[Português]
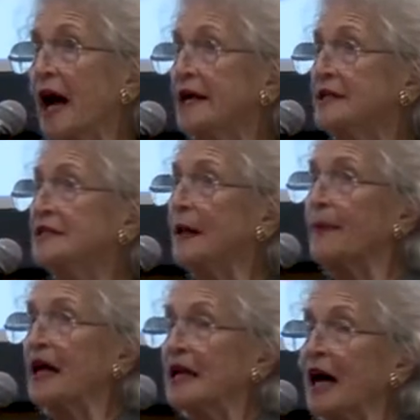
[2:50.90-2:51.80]
raiz da
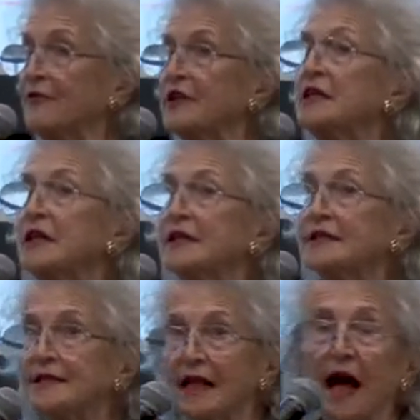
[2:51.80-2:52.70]
palavra
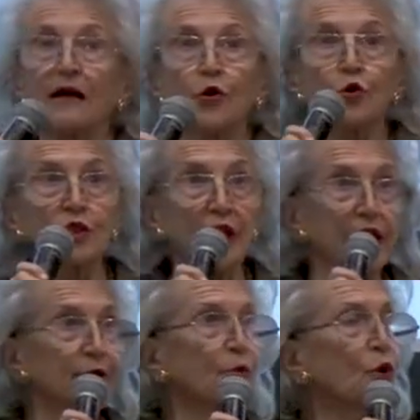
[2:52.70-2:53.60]
está o
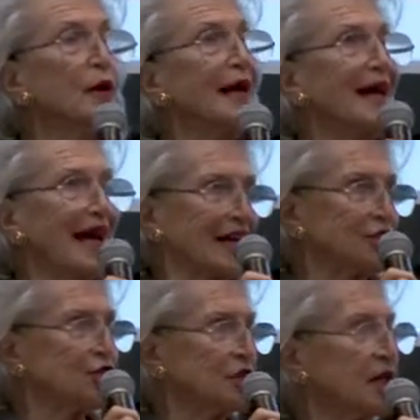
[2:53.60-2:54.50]
termo
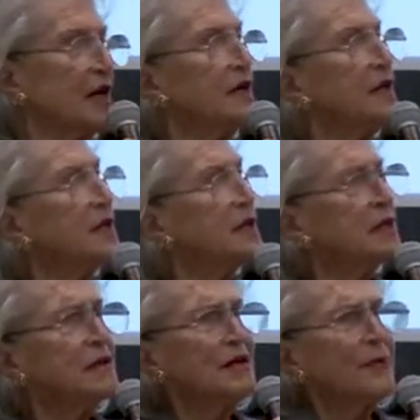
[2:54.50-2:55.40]
ética.
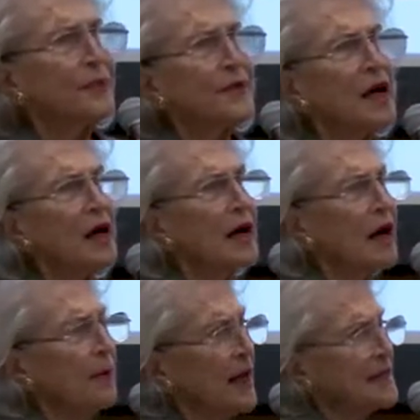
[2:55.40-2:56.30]
E
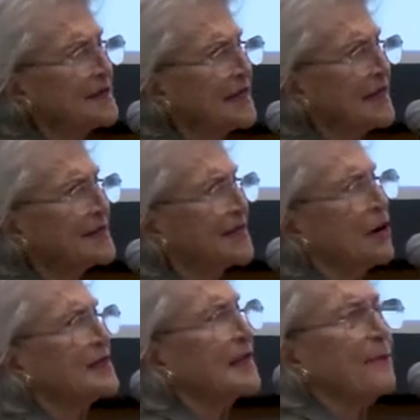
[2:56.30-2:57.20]
essa
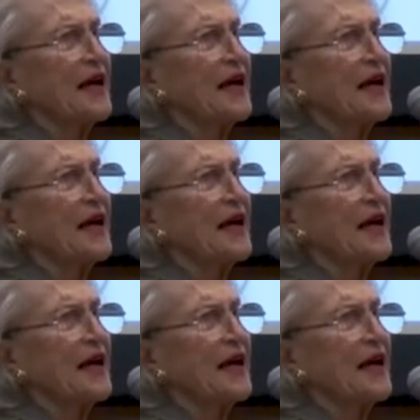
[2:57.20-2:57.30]
questão, essa